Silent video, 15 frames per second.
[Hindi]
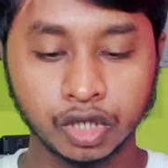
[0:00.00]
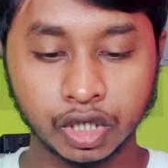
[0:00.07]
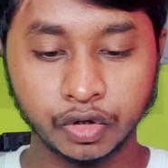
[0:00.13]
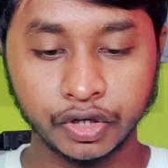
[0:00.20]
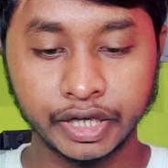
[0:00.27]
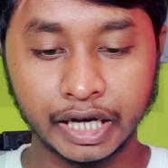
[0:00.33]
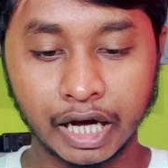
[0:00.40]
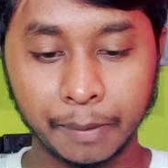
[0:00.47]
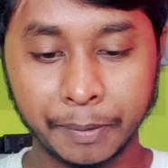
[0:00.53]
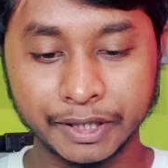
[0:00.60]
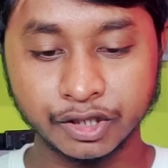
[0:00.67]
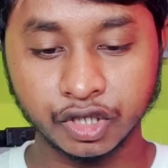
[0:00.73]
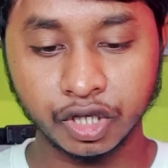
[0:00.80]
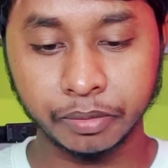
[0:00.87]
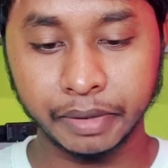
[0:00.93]
देखो यहाँ
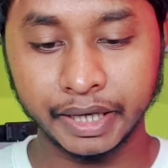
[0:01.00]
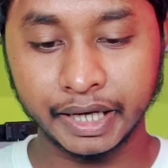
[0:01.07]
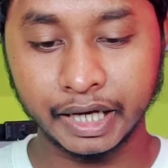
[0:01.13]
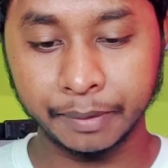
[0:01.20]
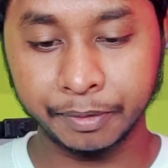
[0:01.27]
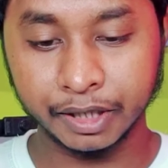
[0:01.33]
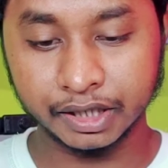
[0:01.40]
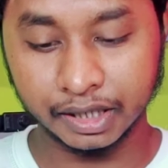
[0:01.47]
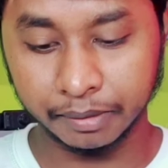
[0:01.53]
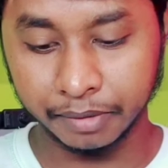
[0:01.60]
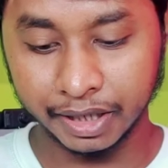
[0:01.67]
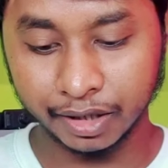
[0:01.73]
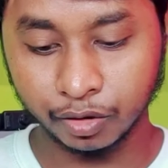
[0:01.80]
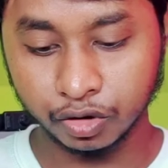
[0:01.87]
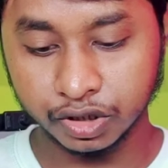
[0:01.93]
पर जो कि मैंने अपना
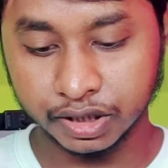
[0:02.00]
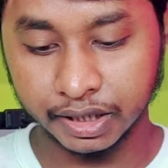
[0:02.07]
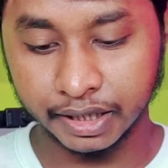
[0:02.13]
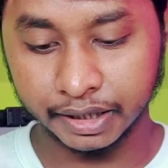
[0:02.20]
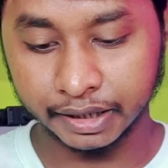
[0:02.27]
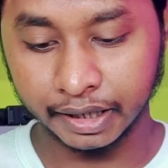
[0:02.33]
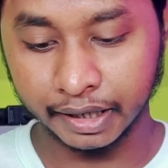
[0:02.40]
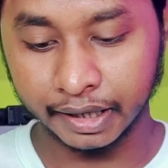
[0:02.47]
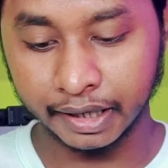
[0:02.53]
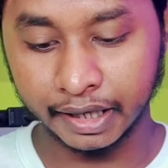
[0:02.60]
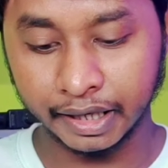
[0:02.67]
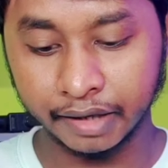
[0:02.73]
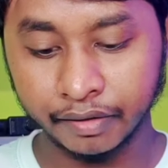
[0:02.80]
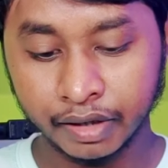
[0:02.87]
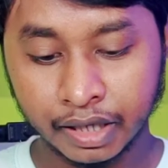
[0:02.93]
थंबनेल को सिलेक्ट कर
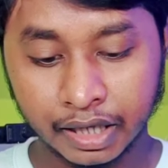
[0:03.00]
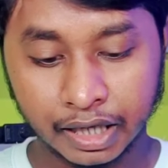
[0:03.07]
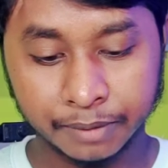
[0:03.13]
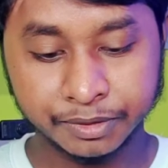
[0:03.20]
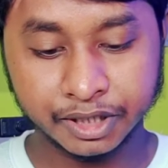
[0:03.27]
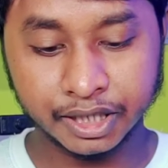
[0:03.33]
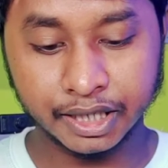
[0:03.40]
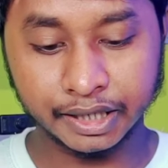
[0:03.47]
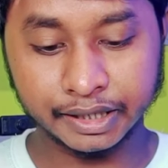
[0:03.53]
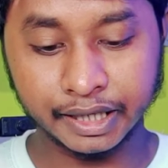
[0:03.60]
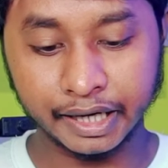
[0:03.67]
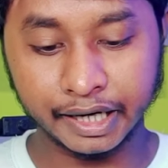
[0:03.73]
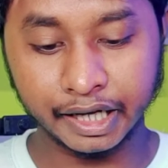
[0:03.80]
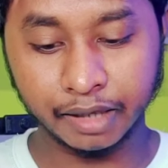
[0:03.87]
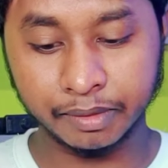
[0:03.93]
लिया है अब सिलेक्ट
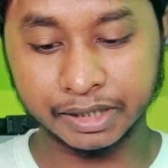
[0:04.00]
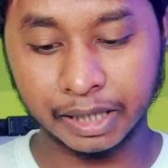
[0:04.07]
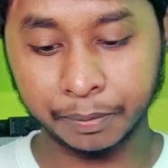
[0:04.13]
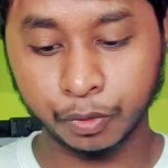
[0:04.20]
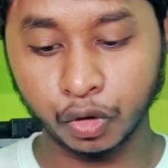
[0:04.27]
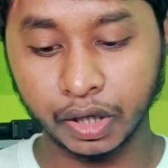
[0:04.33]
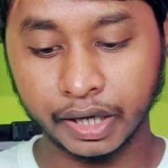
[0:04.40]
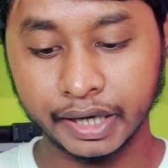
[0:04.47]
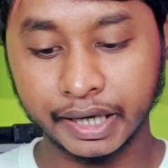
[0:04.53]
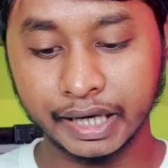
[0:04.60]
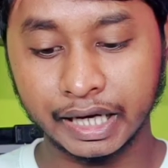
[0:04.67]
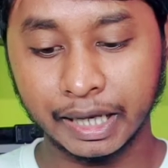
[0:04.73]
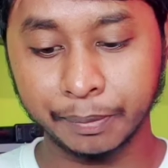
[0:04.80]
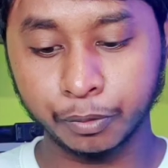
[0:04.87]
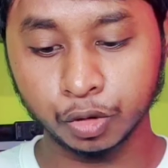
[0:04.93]
करने के बाद आपको करना
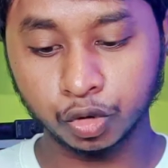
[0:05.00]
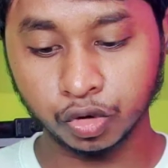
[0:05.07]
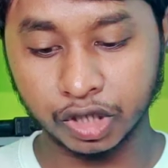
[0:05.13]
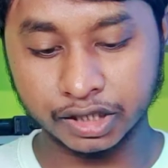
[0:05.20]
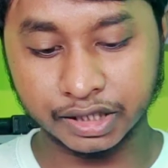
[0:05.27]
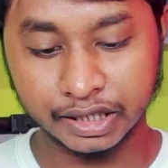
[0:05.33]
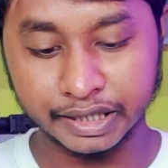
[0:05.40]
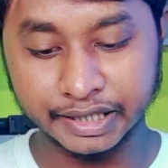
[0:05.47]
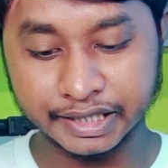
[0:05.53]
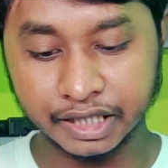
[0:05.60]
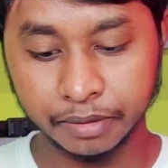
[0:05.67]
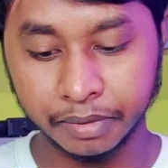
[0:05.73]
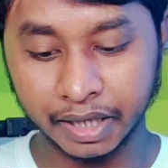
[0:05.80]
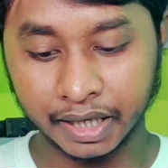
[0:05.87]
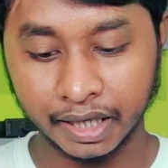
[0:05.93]
क्या है आपको थोड़ा सा
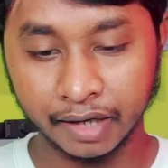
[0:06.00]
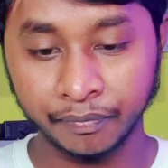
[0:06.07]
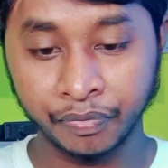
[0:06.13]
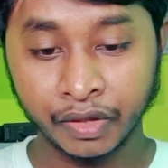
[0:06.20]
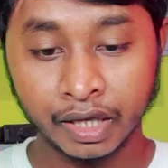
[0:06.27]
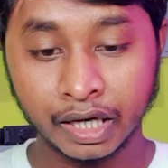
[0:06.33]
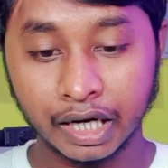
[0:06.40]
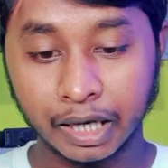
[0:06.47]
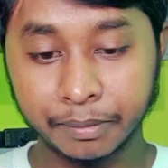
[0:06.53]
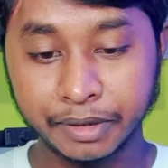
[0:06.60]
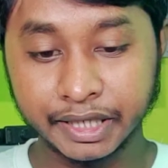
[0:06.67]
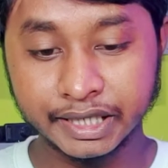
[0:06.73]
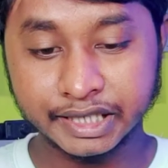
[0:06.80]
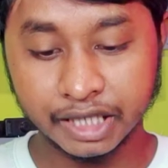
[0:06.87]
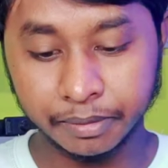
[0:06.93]
नीचे में आना है अब
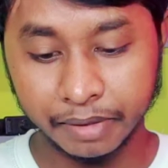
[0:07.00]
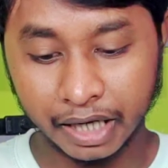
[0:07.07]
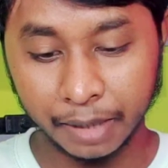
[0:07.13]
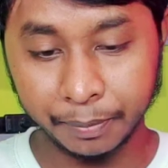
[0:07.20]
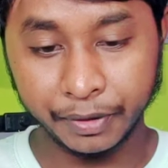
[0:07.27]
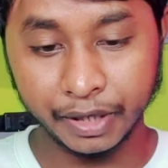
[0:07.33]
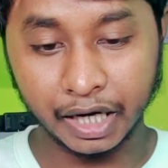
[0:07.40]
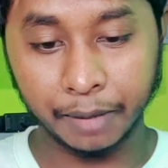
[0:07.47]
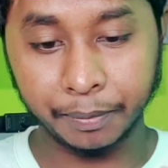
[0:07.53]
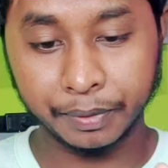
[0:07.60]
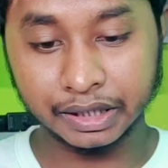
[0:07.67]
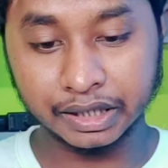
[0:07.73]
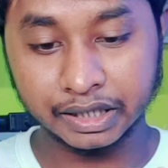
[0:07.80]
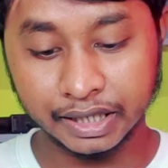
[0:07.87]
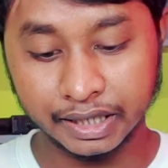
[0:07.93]
नीचे में आप यहाँ
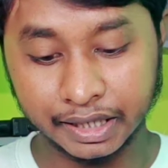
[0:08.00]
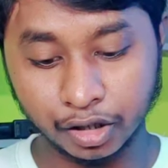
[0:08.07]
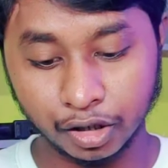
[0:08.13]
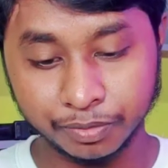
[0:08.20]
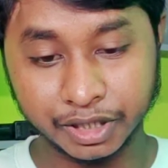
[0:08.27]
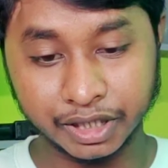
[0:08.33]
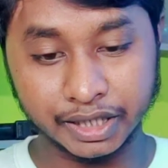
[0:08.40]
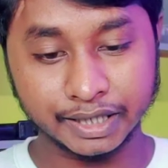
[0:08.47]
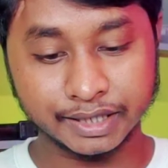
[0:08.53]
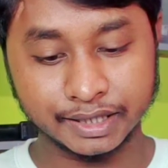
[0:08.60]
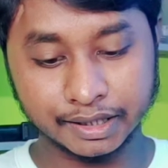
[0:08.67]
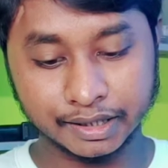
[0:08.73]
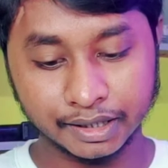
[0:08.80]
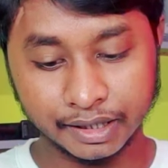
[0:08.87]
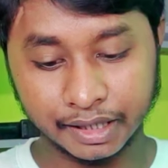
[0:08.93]
पर तीन ऑप्शन देख
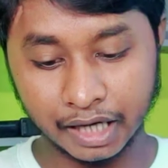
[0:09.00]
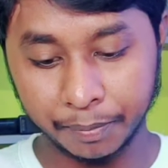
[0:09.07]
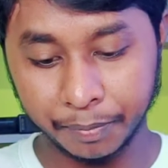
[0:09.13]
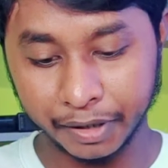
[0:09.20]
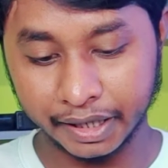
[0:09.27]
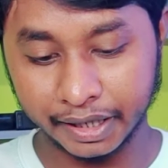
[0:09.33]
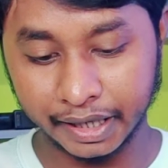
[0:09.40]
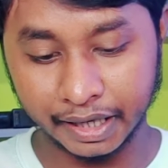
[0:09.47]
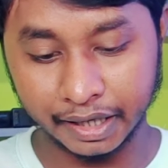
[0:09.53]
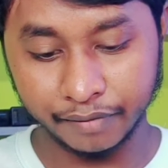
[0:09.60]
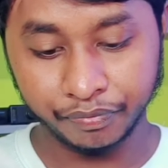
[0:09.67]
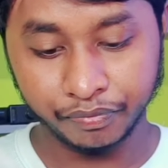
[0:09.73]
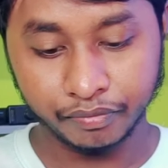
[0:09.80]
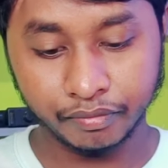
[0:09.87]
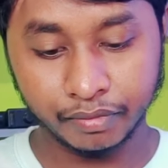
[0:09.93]
सकते हैं यहाँ पर क्या है
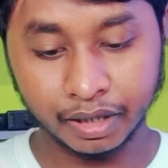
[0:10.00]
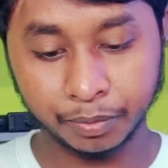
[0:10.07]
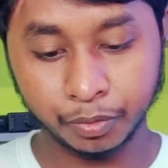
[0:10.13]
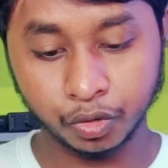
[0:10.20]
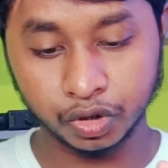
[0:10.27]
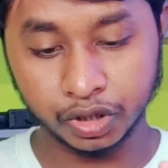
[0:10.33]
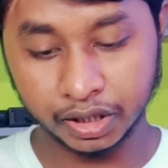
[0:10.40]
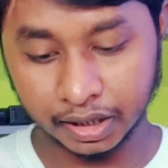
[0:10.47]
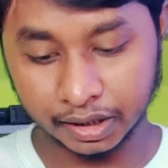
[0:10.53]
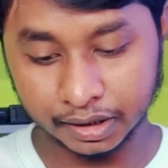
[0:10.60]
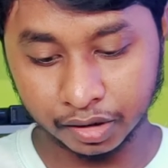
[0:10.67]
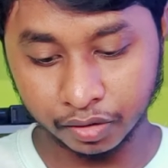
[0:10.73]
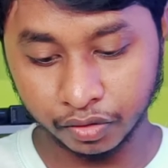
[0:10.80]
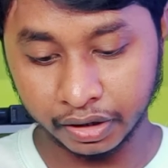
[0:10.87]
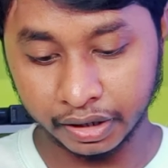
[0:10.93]
मैं आपको दिखा
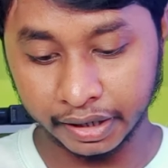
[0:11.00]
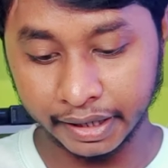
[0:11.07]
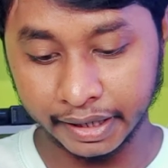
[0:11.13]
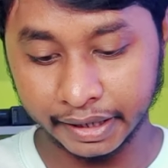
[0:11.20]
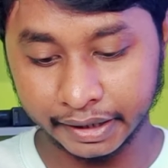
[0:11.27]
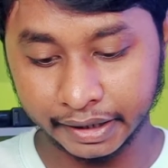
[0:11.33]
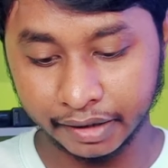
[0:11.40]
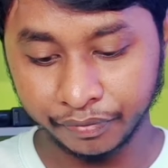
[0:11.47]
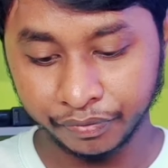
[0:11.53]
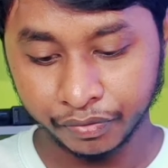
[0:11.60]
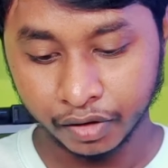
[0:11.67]
देता हूँ क्रिएट है